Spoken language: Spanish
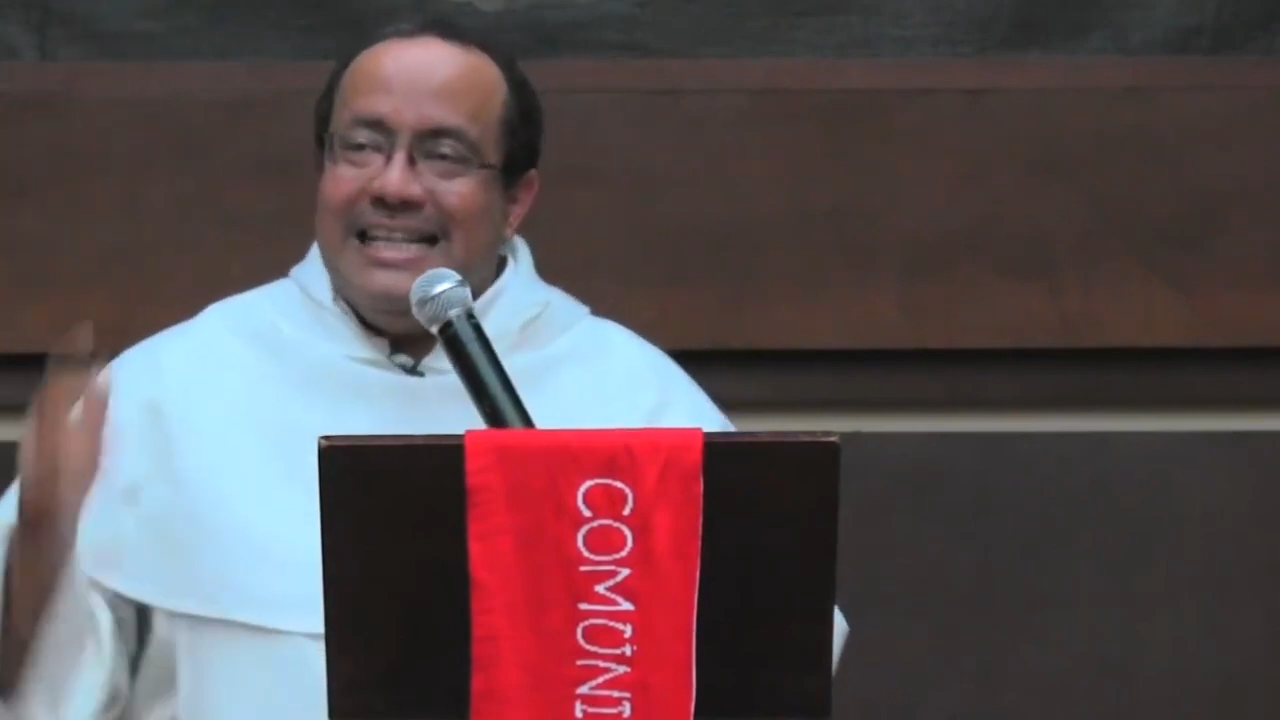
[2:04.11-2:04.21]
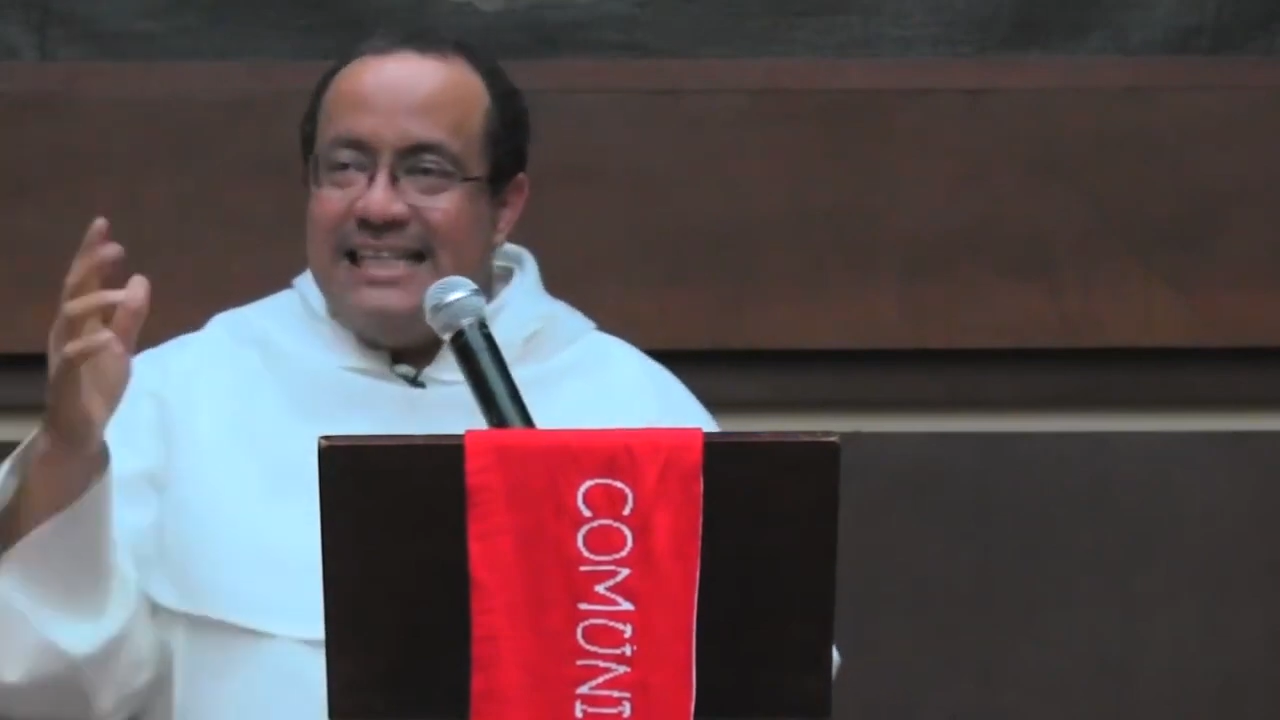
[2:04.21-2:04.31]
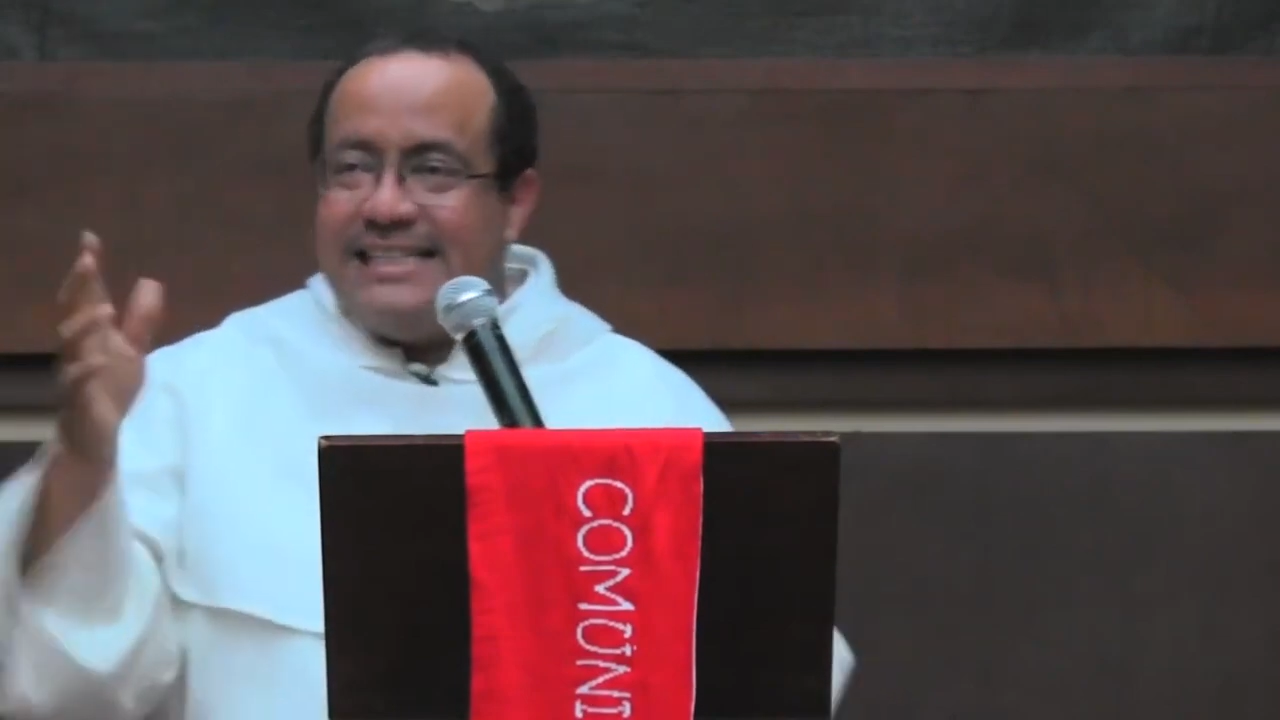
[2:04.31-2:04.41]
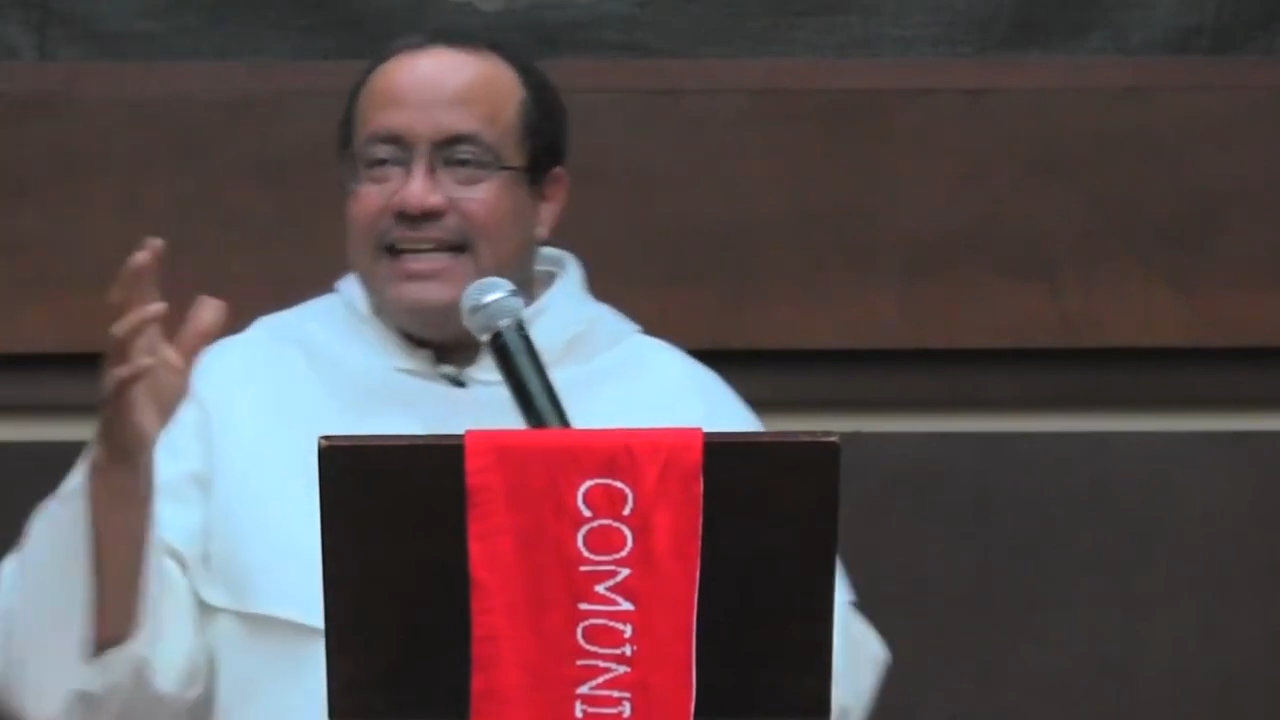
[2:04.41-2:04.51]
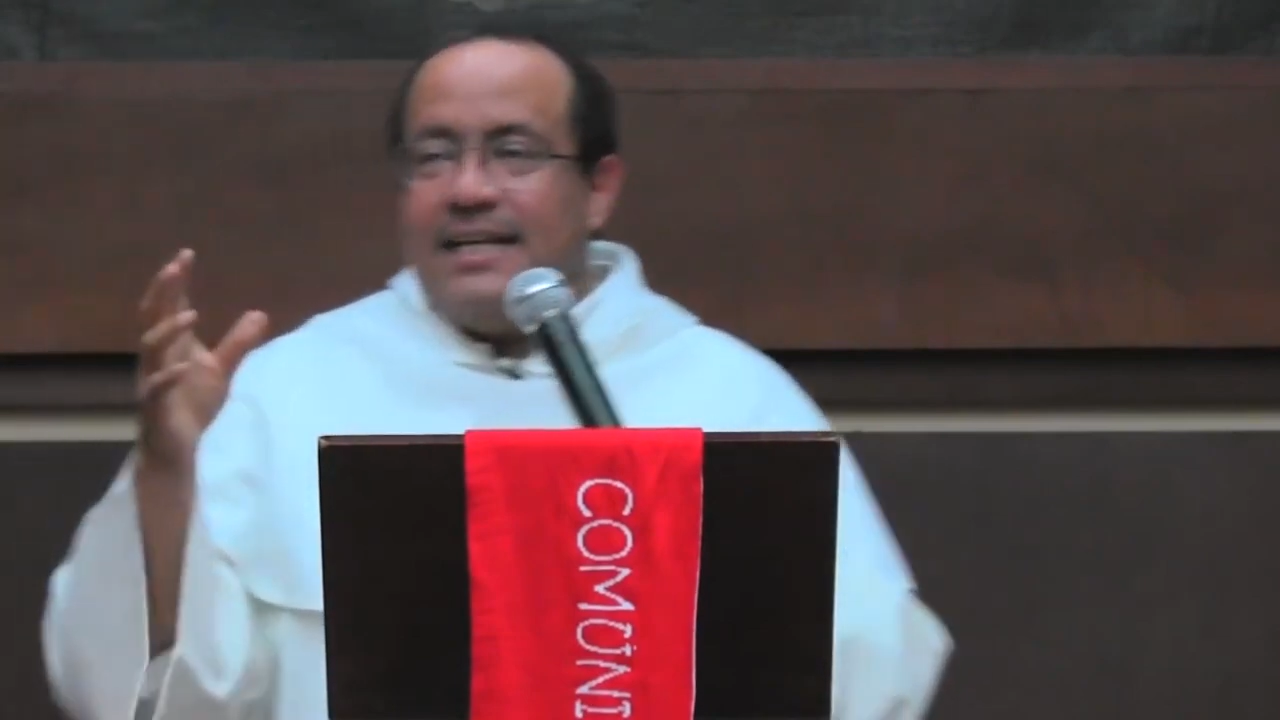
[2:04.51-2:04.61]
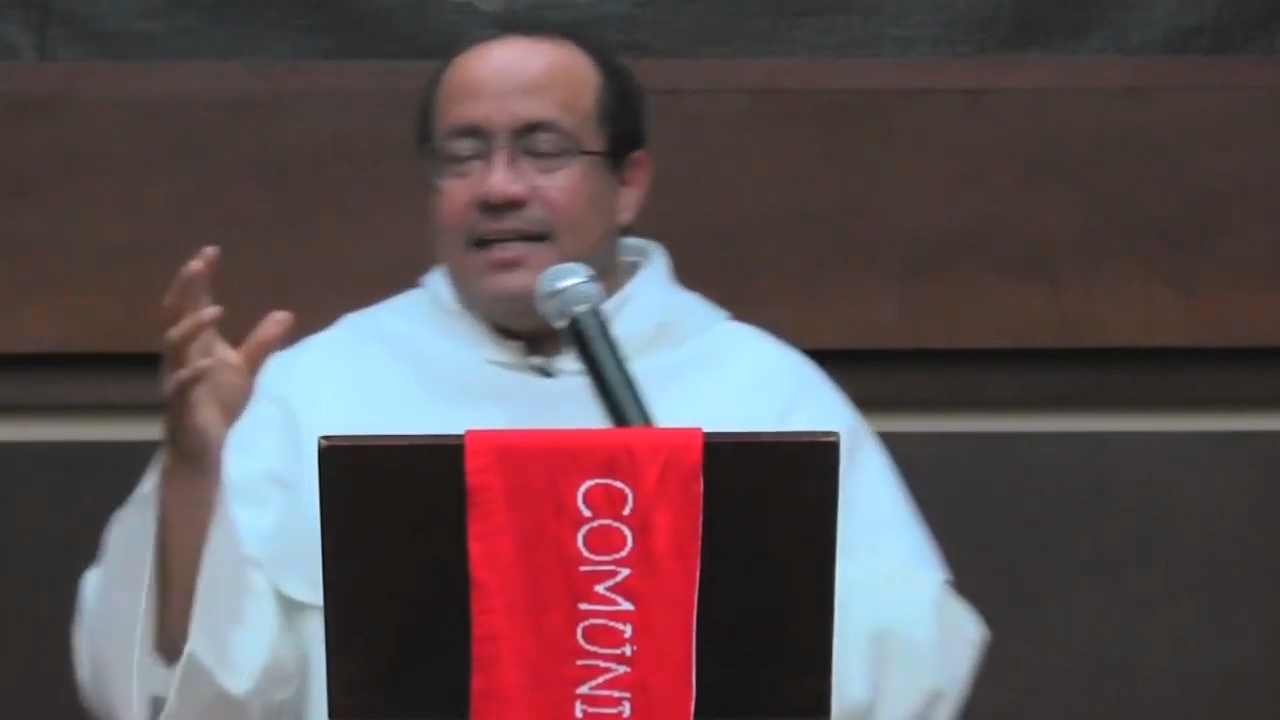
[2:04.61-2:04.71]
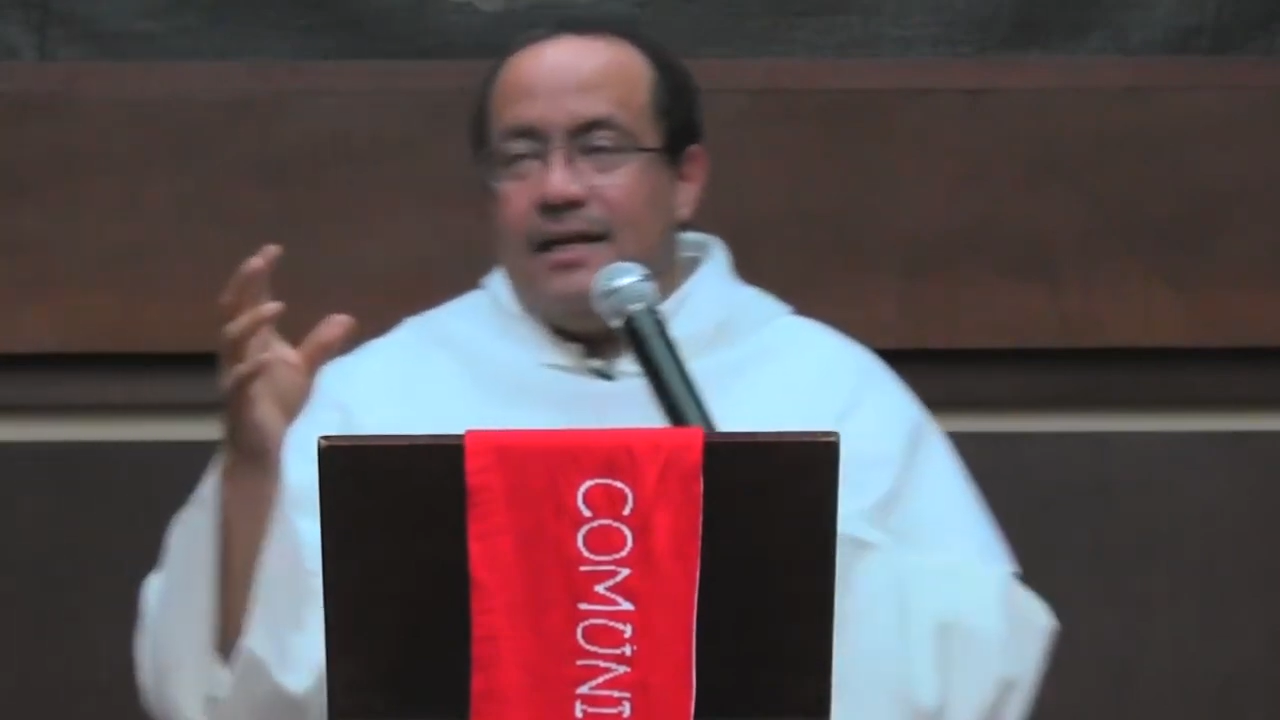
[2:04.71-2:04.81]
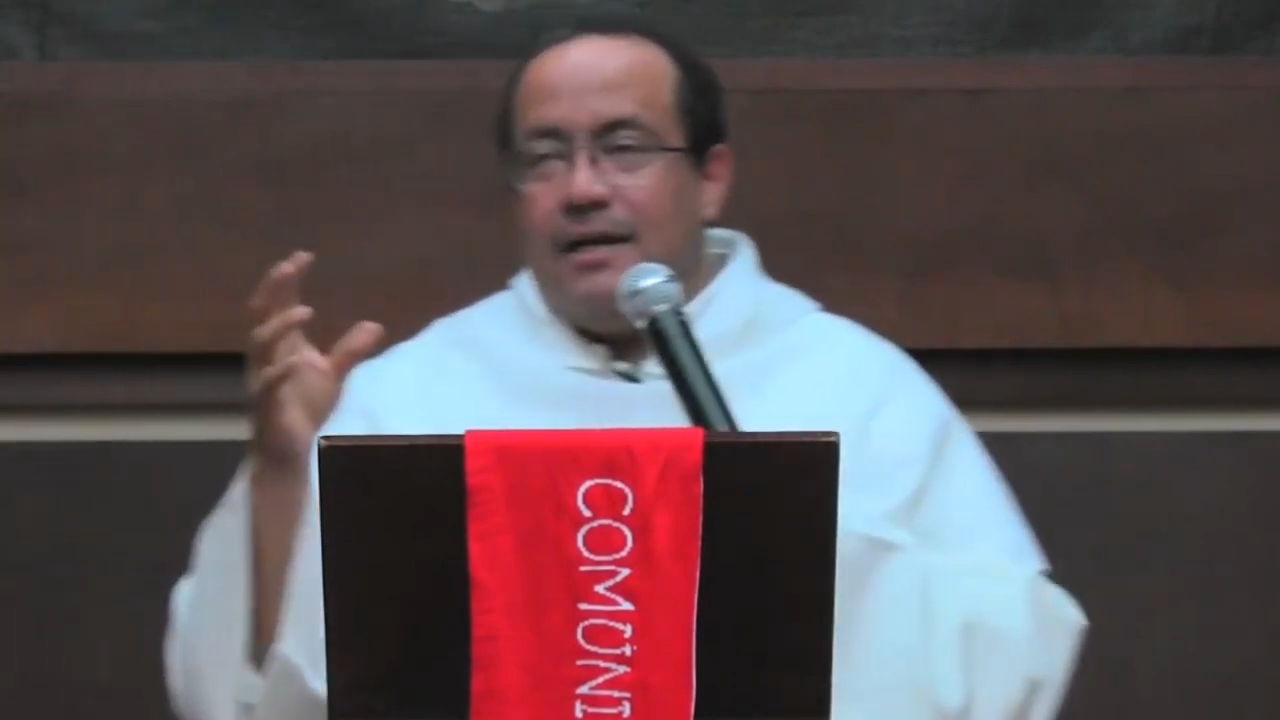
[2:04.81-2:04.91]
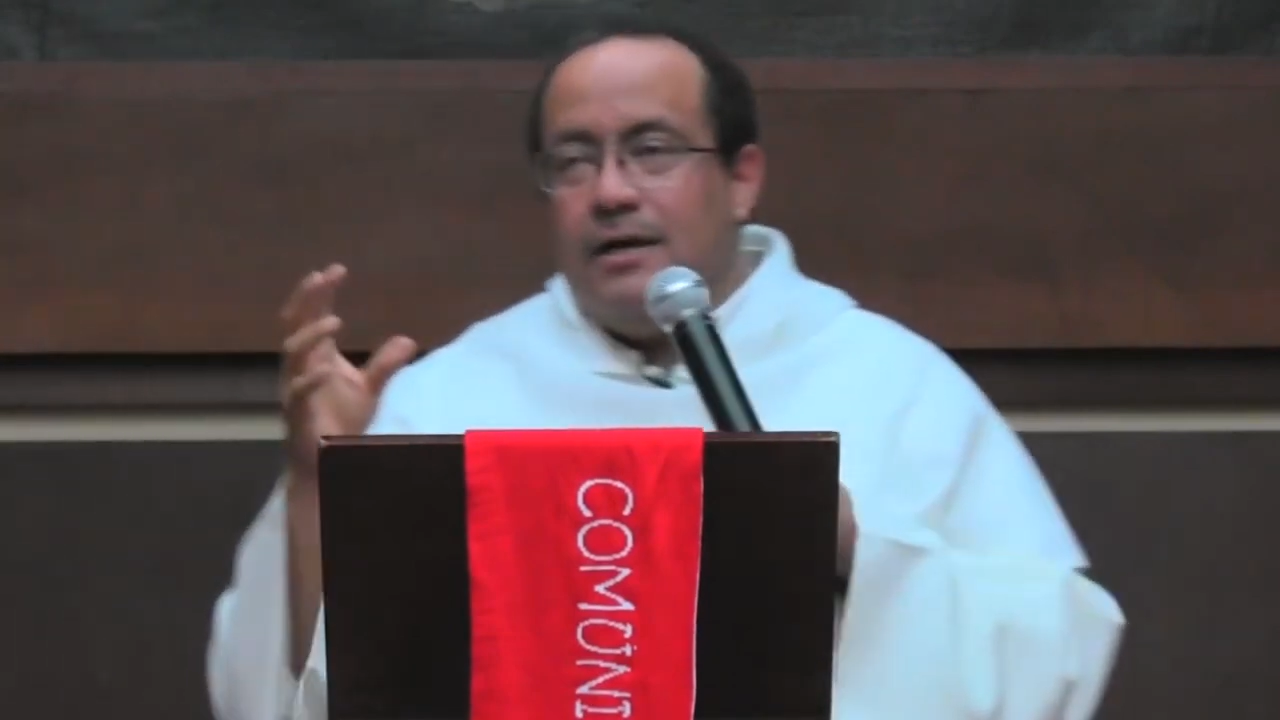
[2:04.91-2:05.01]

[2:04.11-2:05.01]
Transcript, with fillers: decir,